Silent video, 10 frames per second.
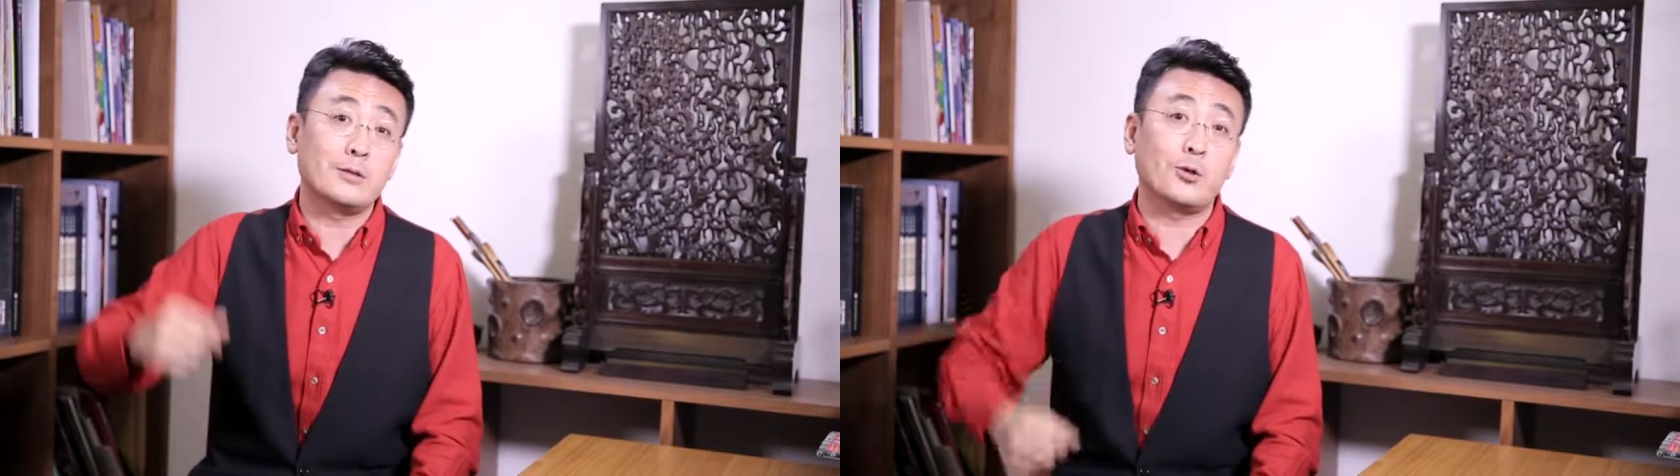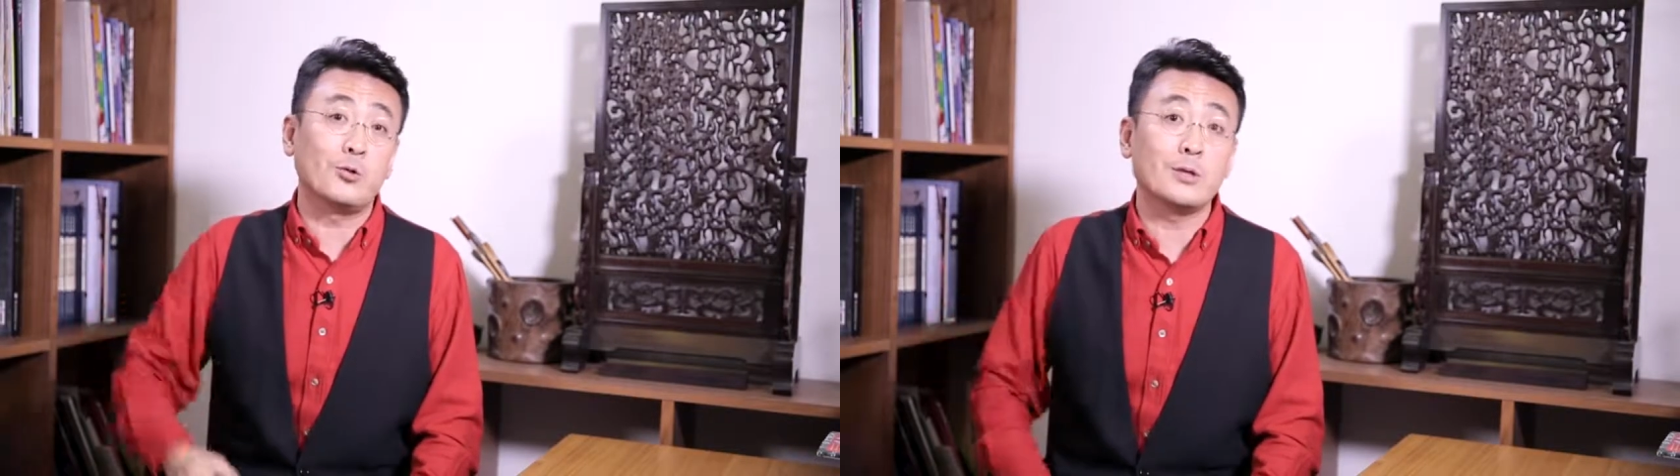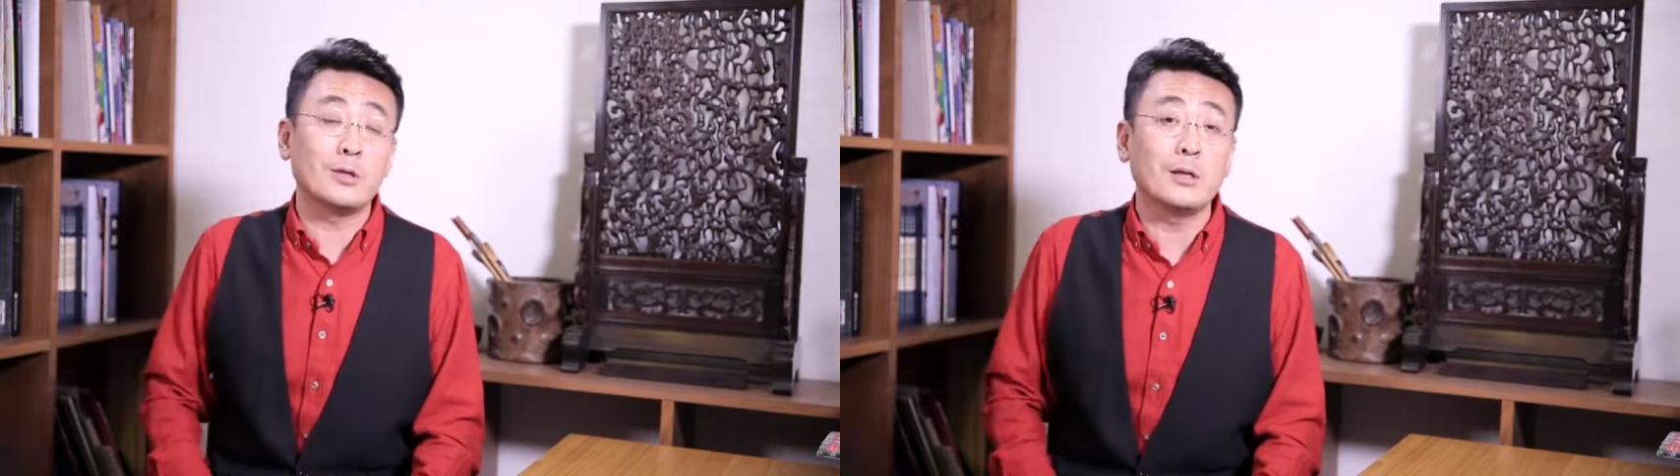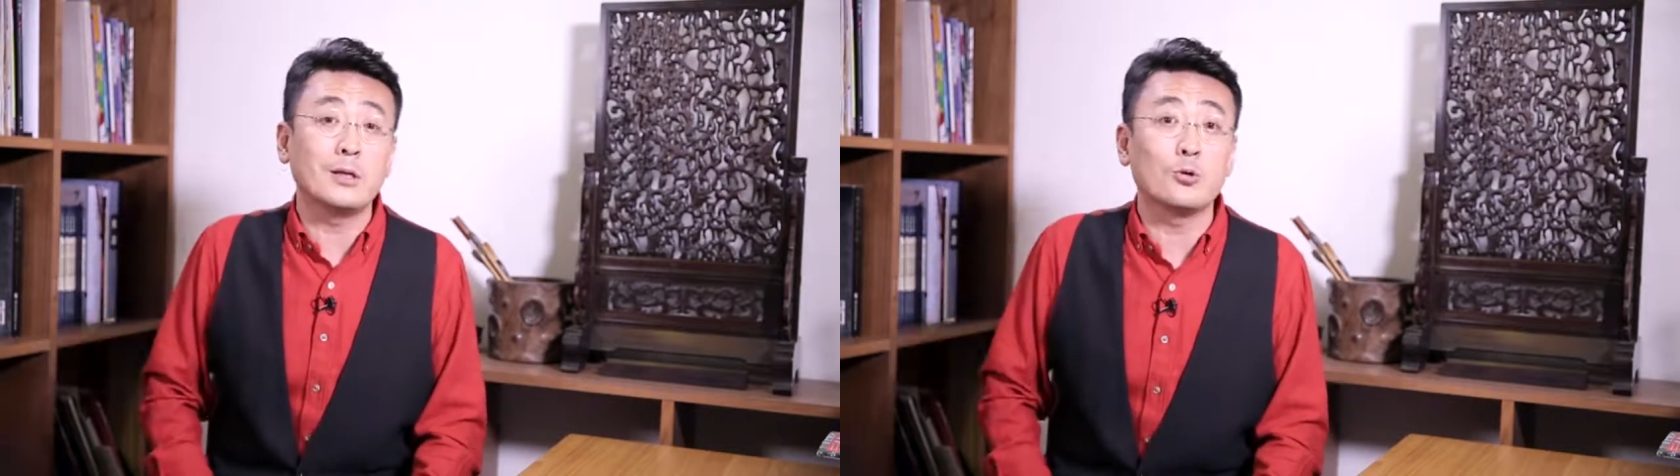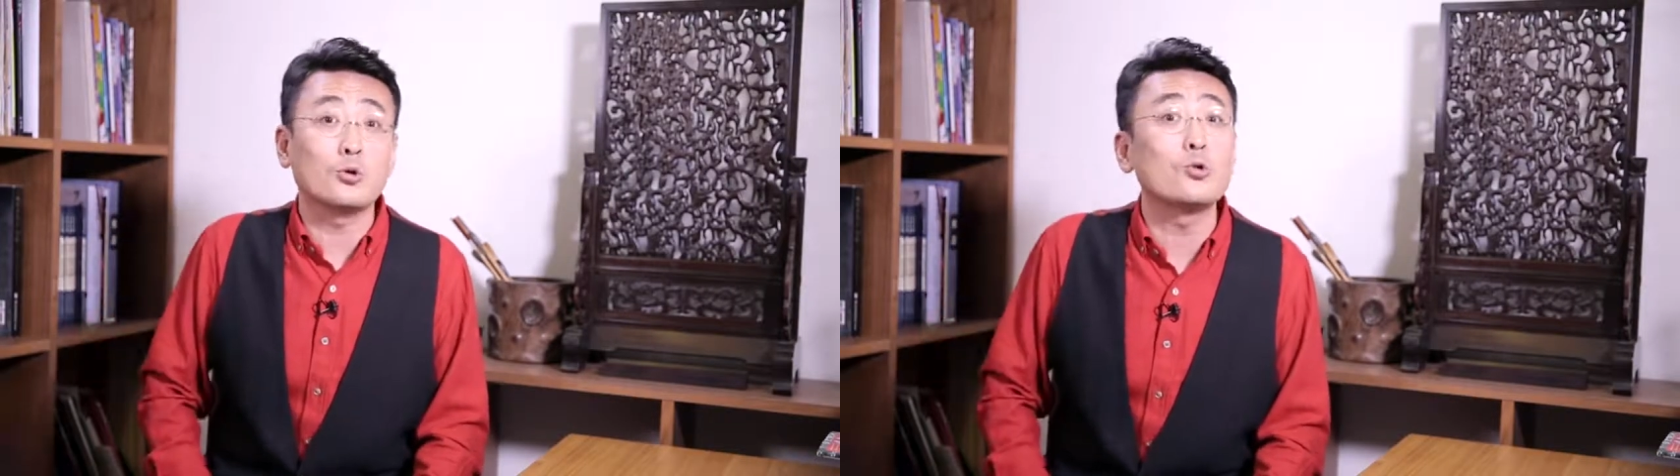走一个
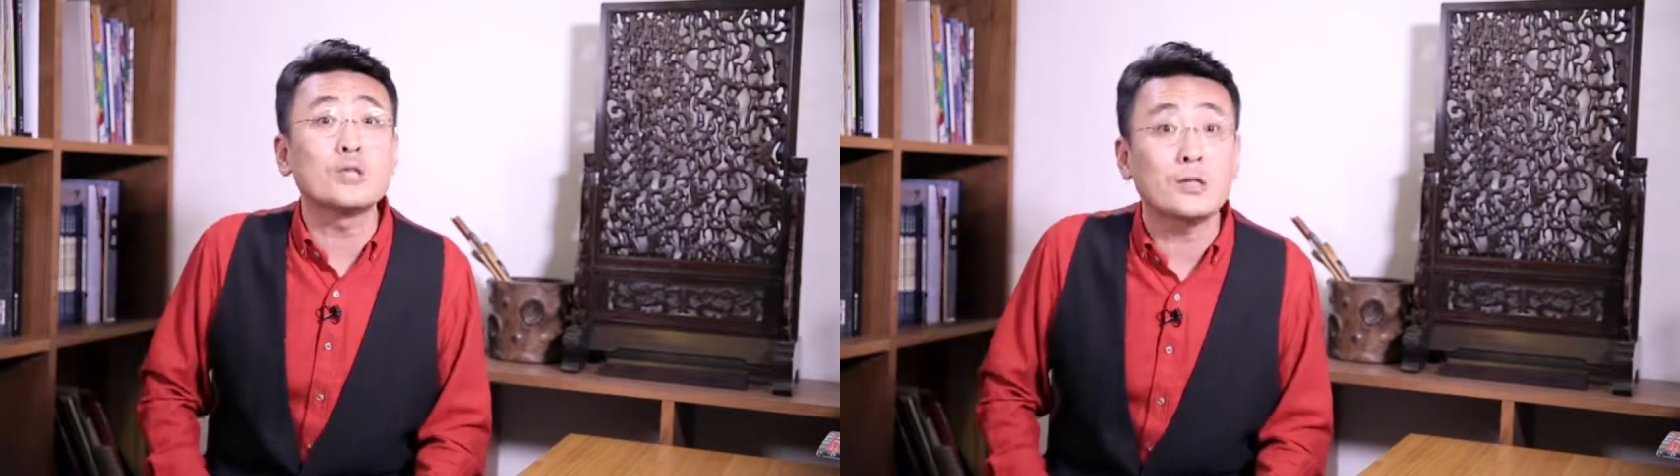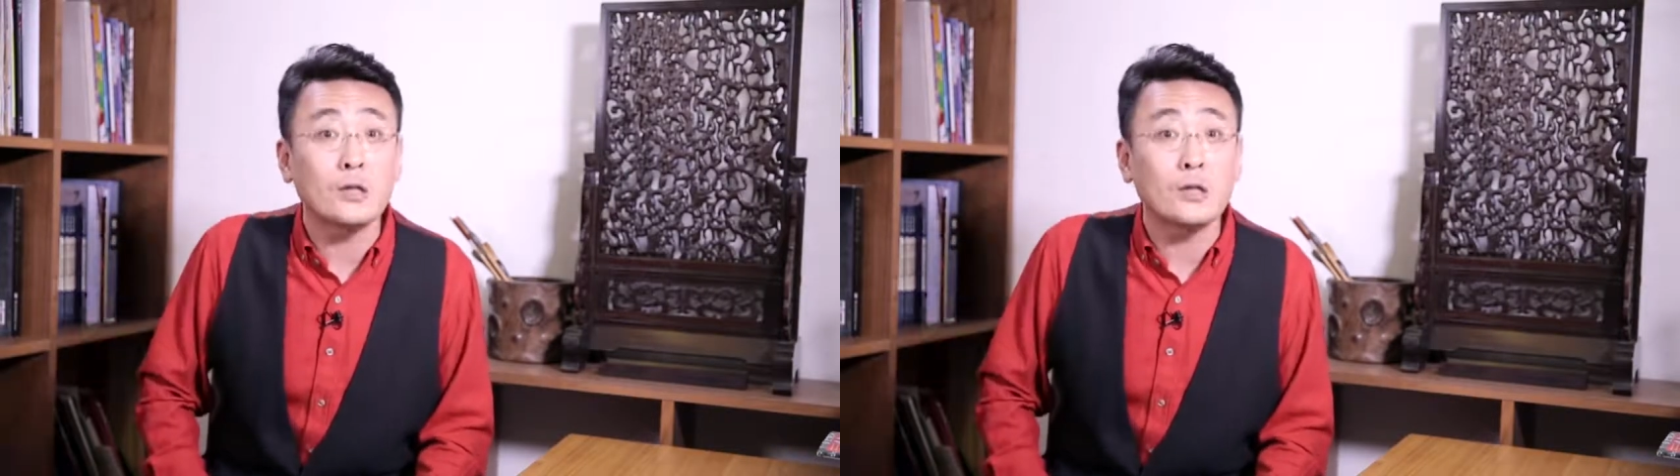有出息的